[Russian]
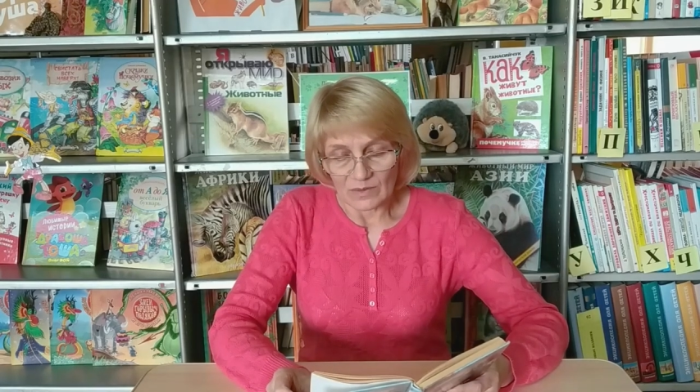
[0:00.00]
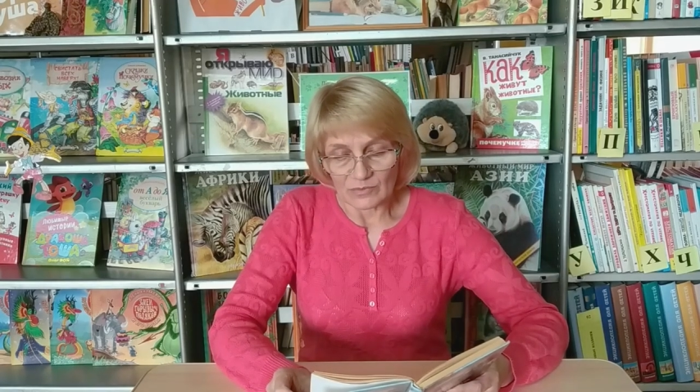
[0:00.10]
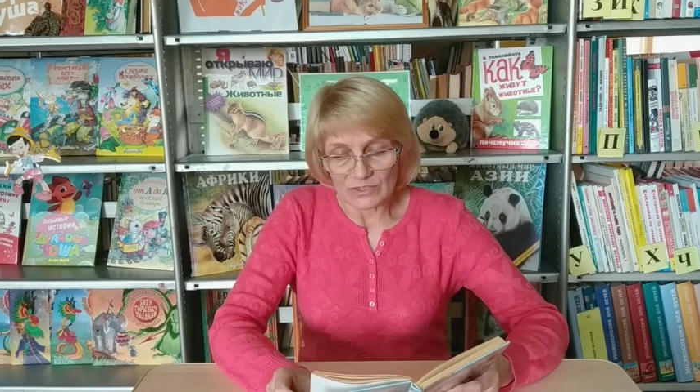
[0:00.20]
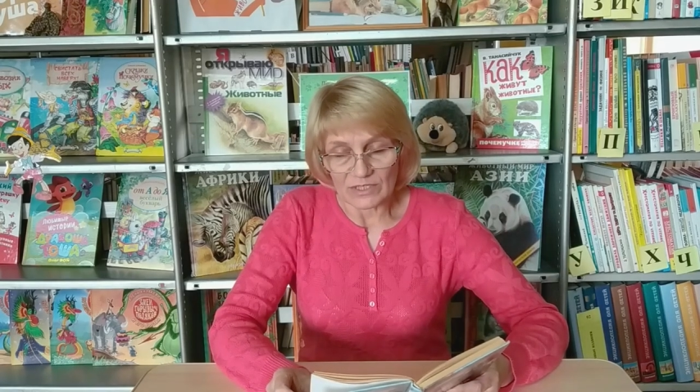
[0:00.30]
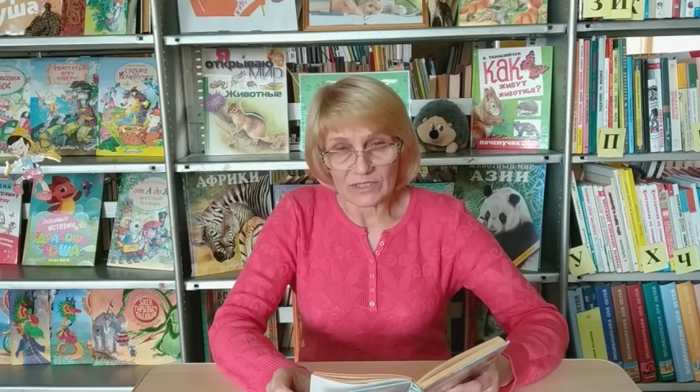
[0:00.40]

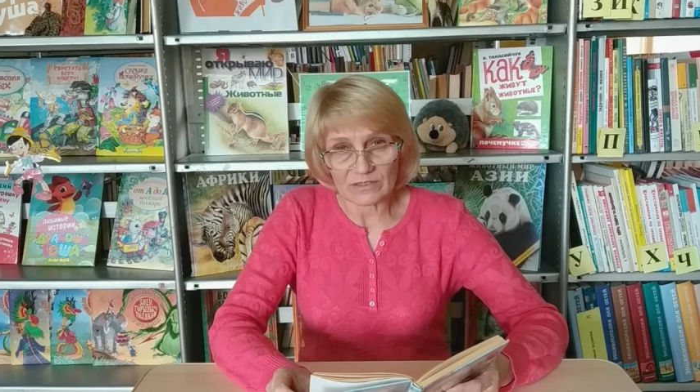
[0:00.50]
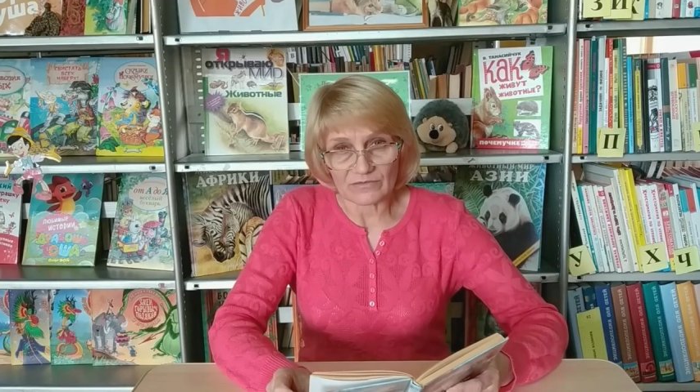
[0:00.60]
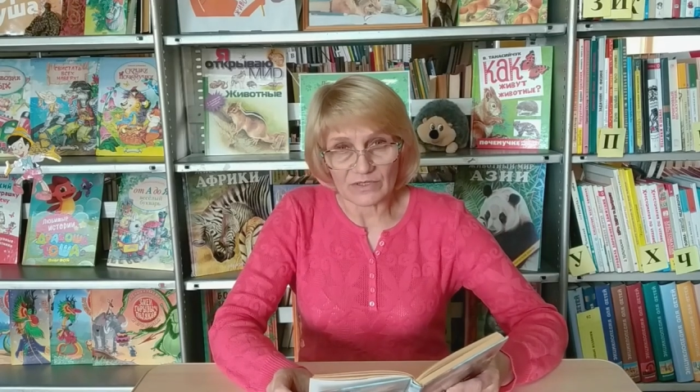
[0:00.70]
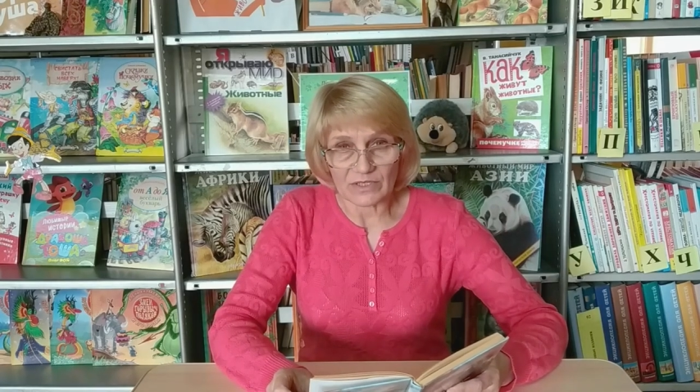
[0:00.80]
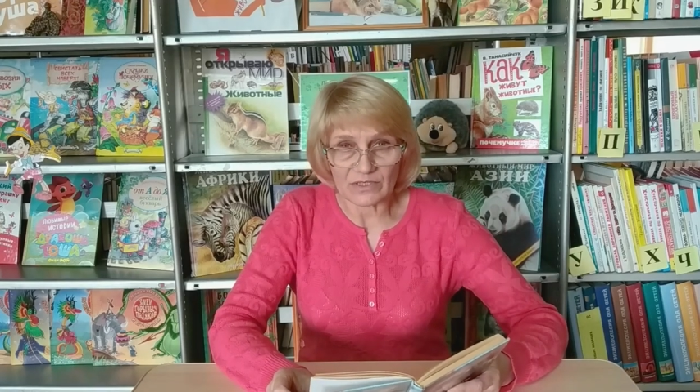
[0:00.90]
После
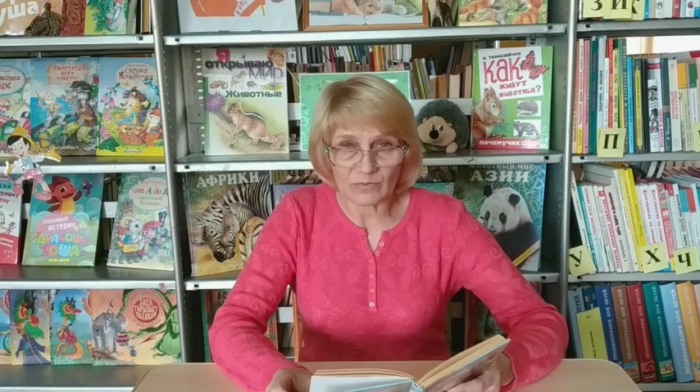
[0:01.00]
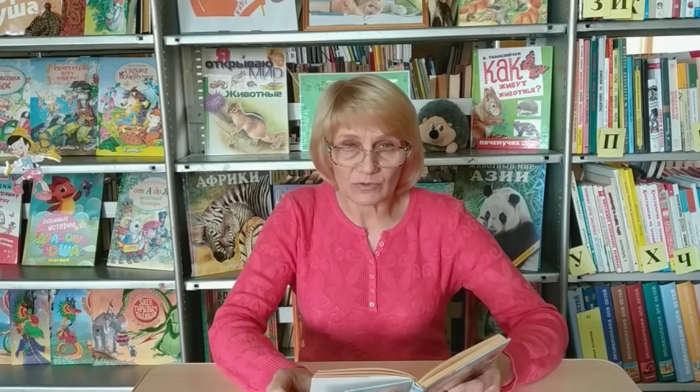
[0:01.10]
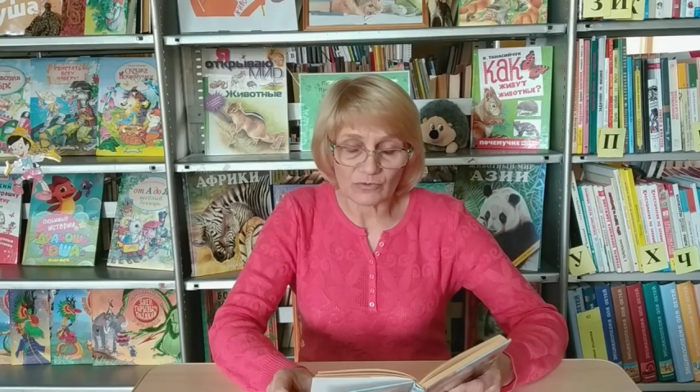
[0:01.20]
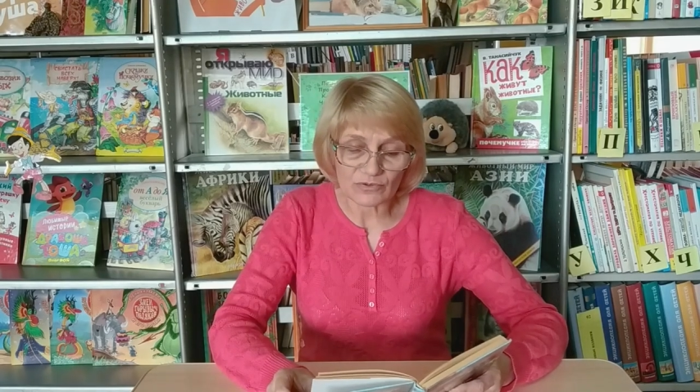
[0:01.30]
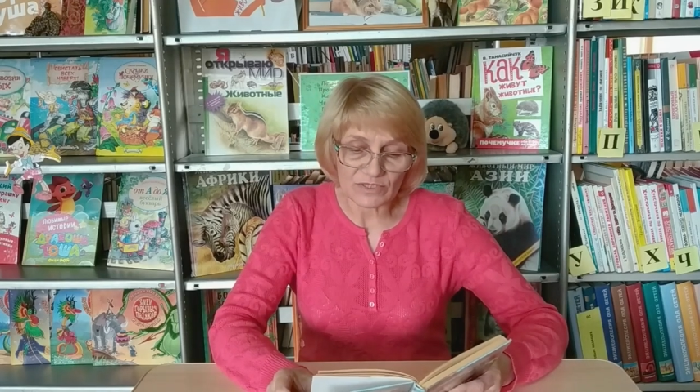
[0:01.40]
этого я не был
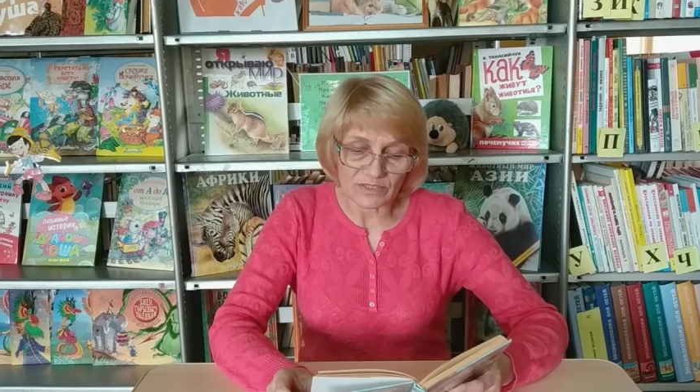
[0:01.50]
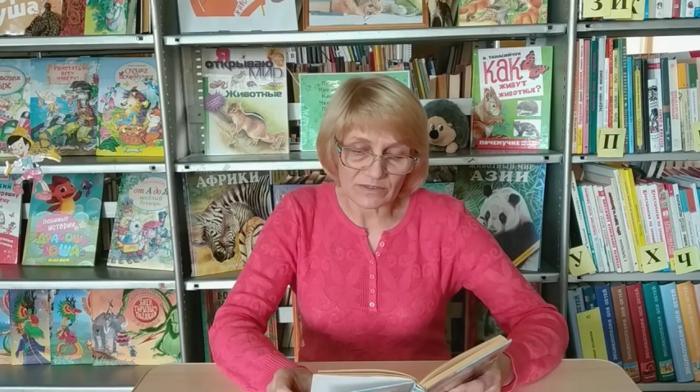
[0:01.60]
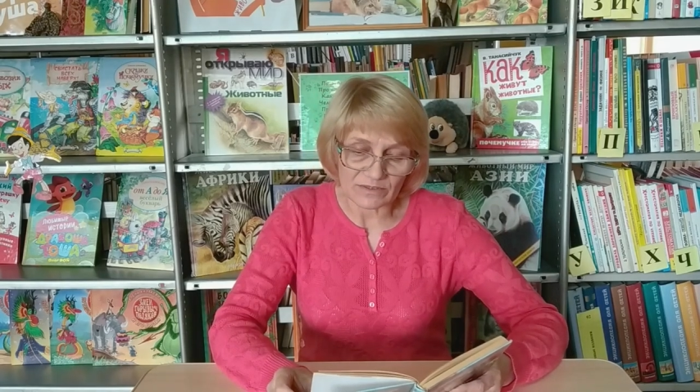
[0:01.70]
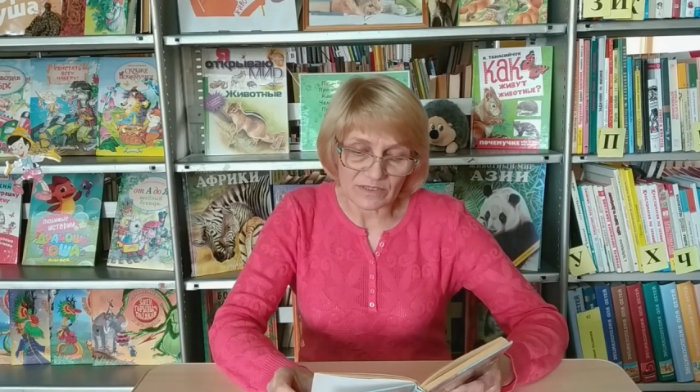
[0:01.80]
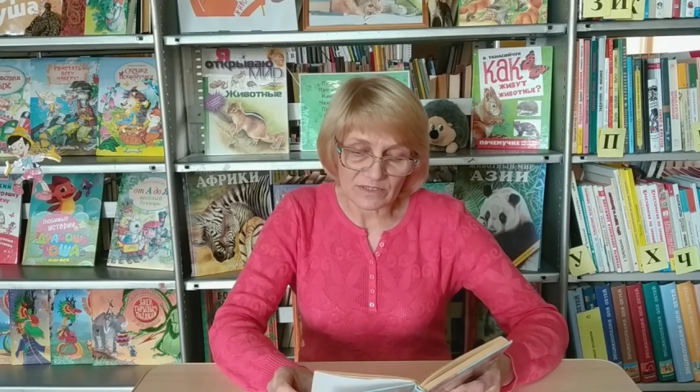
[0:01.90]
у
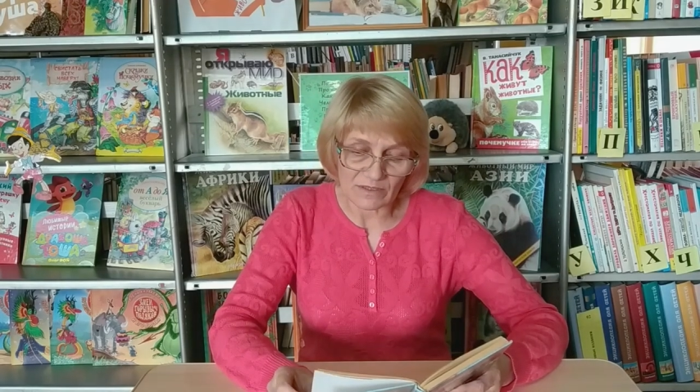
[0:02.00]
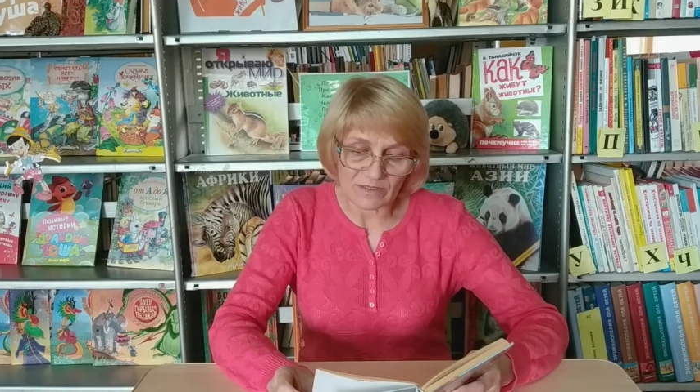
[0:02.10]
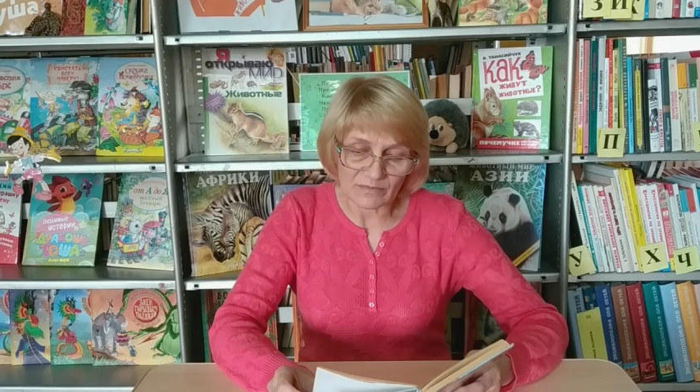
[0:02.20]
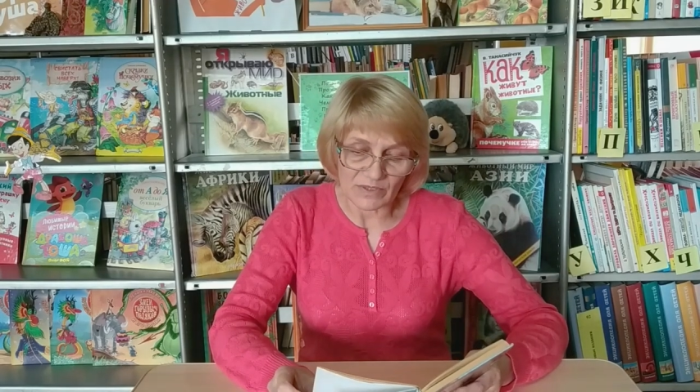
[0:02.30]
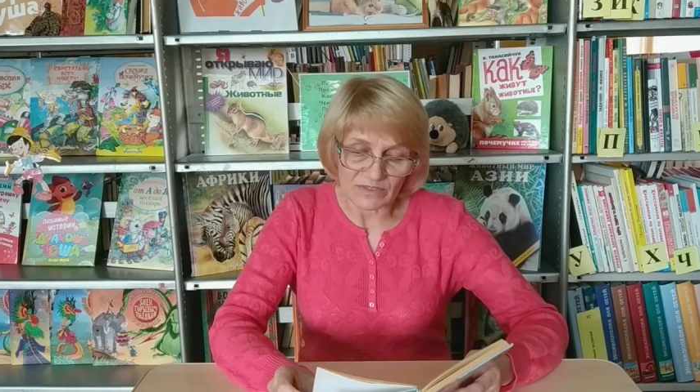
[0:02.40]
Кусаина
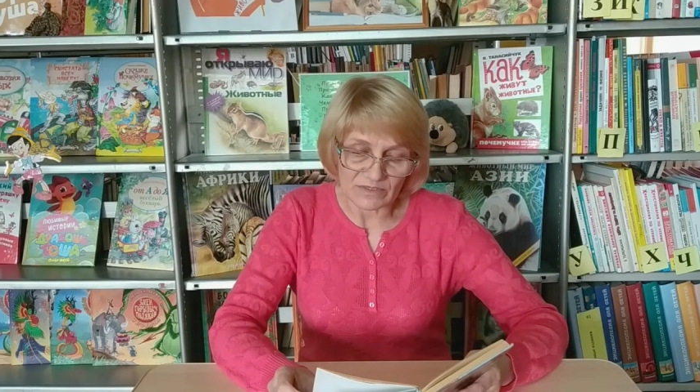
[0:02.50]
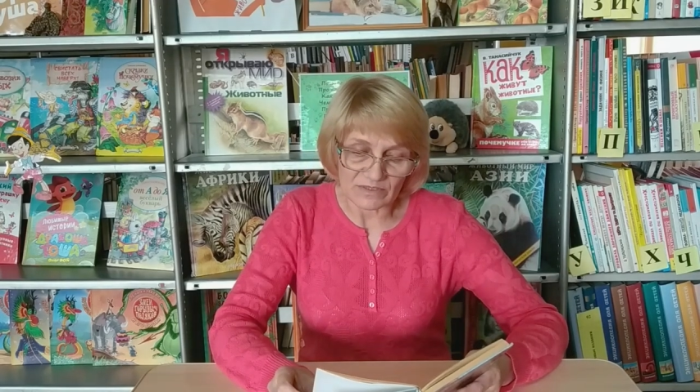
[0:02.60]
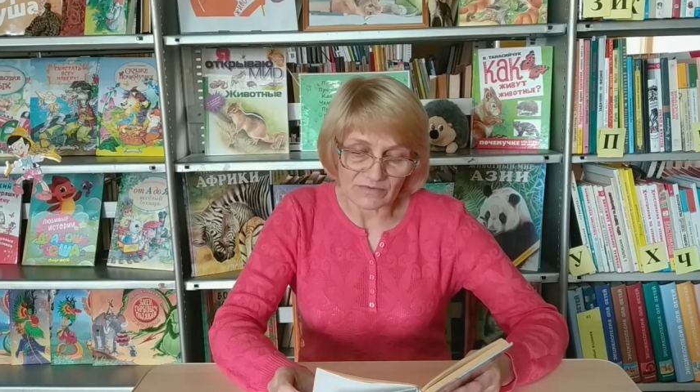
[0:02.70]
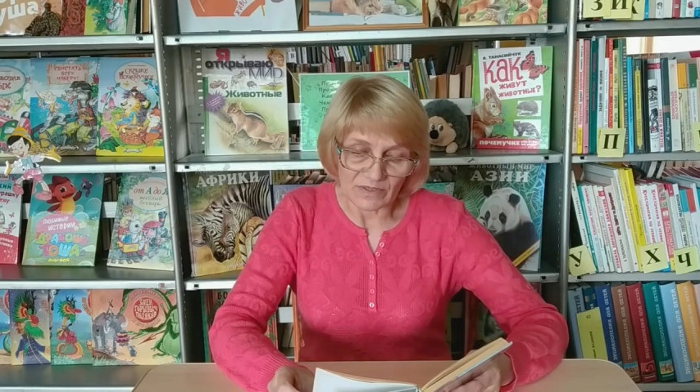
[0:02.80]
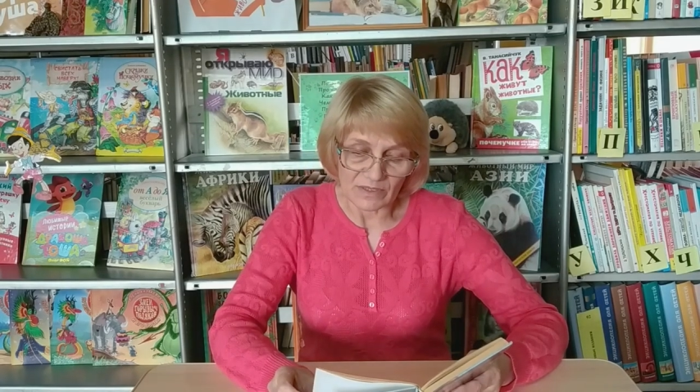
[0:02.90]
несколько месяцев,